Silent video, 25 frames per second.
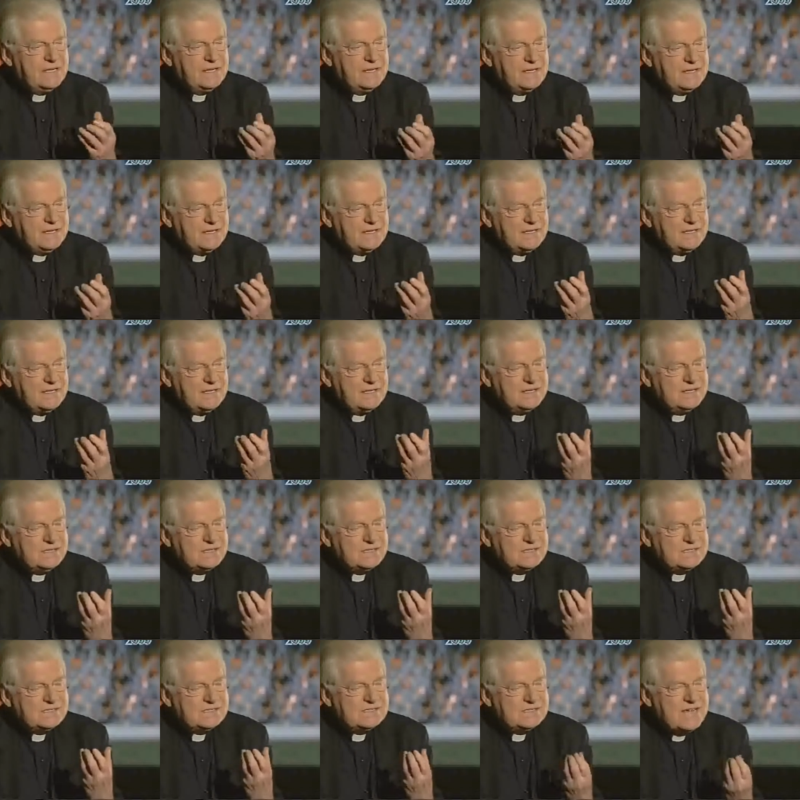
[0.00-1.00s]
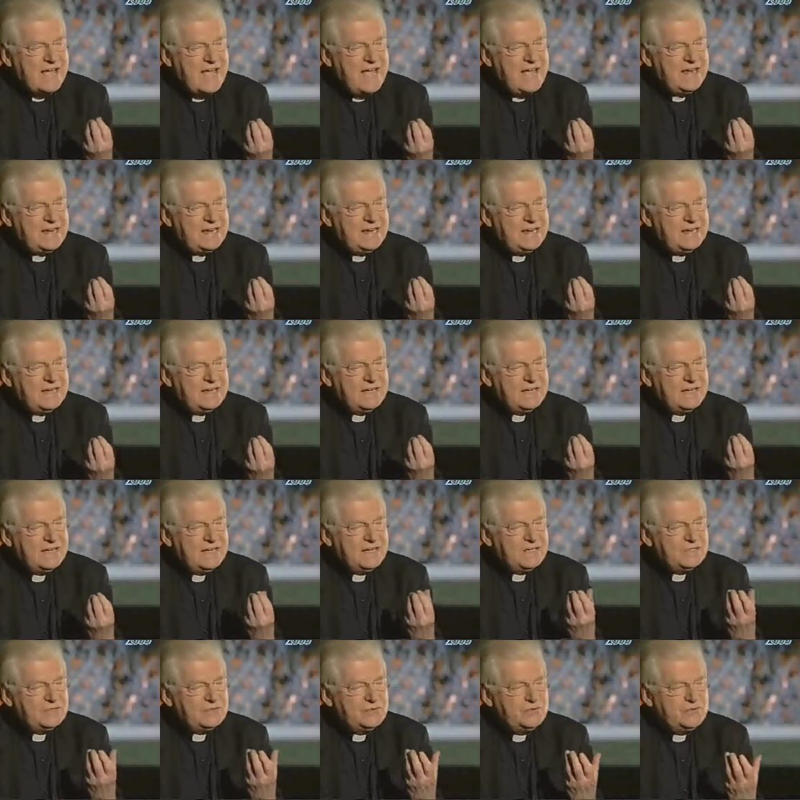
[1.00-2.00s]
eh, eh, sane,
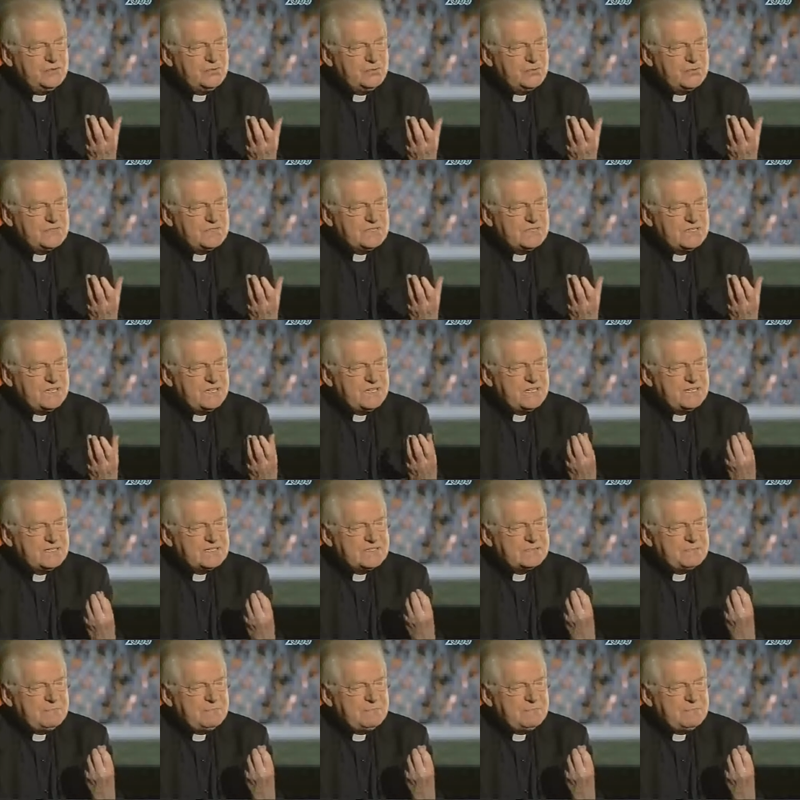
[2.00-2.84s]
giuste,